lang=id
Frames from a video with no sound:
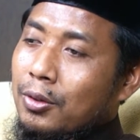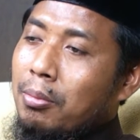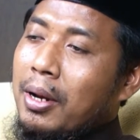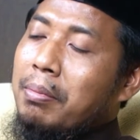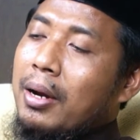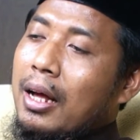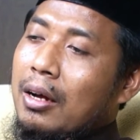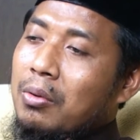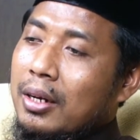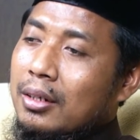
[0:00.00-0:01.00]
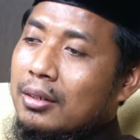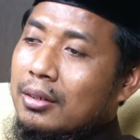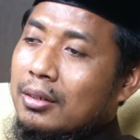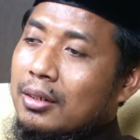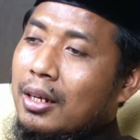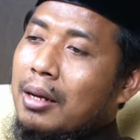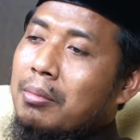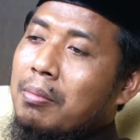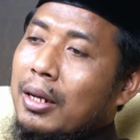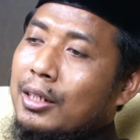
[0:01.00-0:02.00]
Cobalah para akhwat
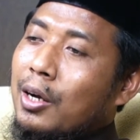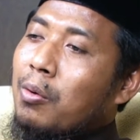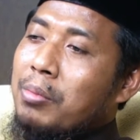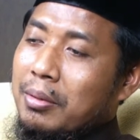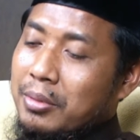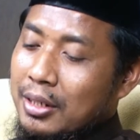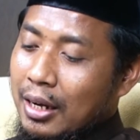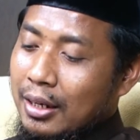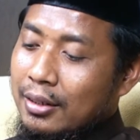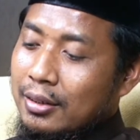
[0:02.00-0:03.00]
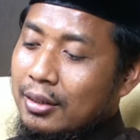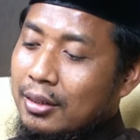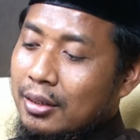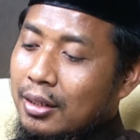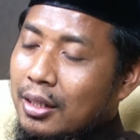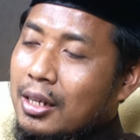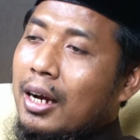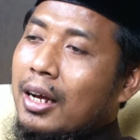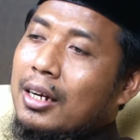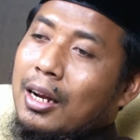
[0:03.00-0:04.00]
sering membaca komik misalnya.
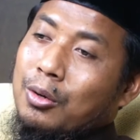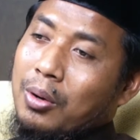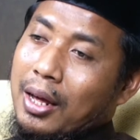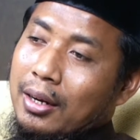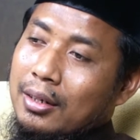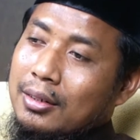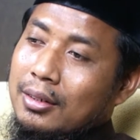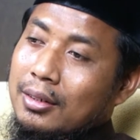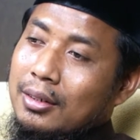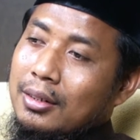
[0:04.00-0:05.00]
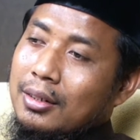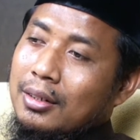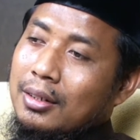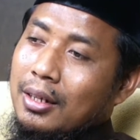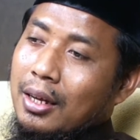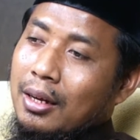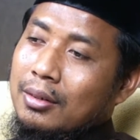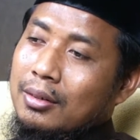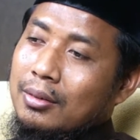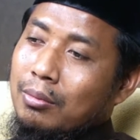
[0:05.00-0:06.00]
Tinggalkan Al-Quran. Ya.
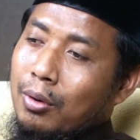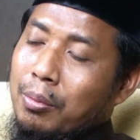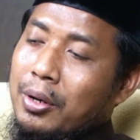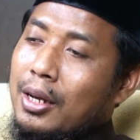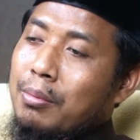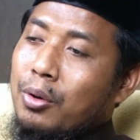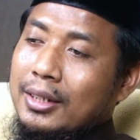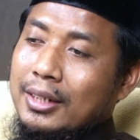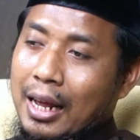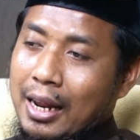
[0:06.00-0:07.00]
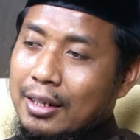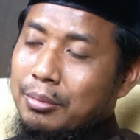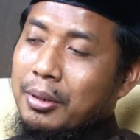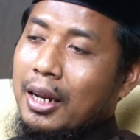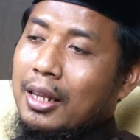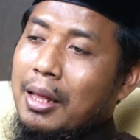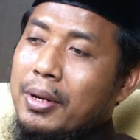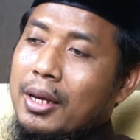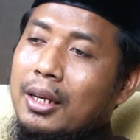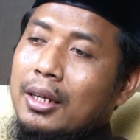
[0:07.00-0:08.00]
Walaupun ini bukan saran sebenarnya,
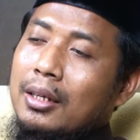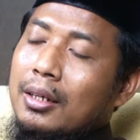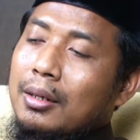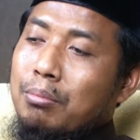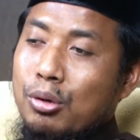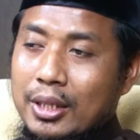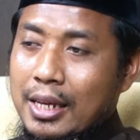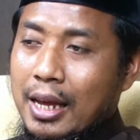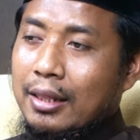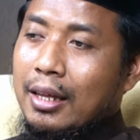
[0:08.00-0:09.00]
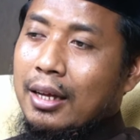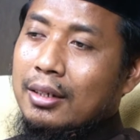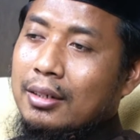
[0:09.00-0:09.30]
tapi ini bukti nyata.